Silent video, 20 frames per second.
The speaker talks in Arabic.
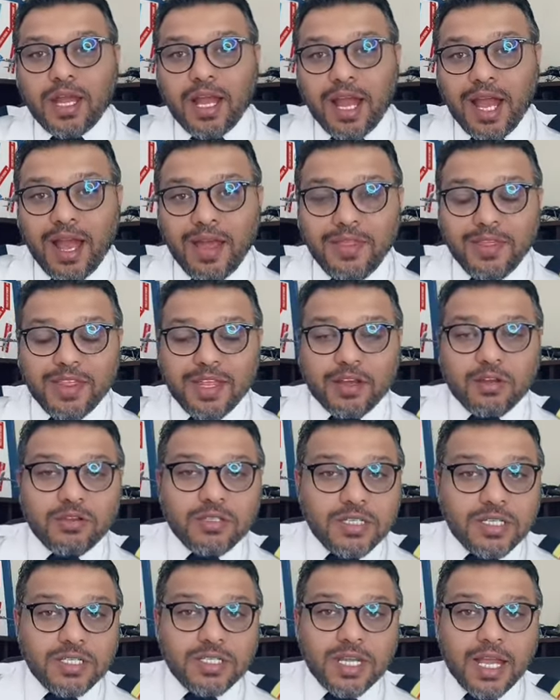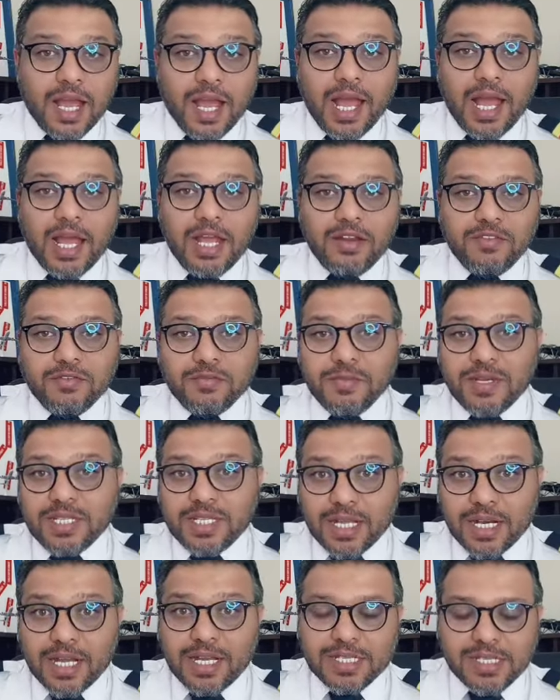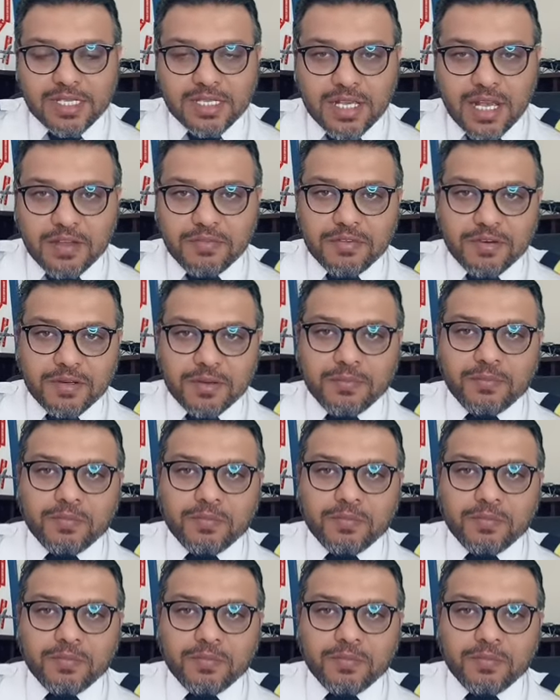هذا اذا كنت انت عارف متى راح تسافر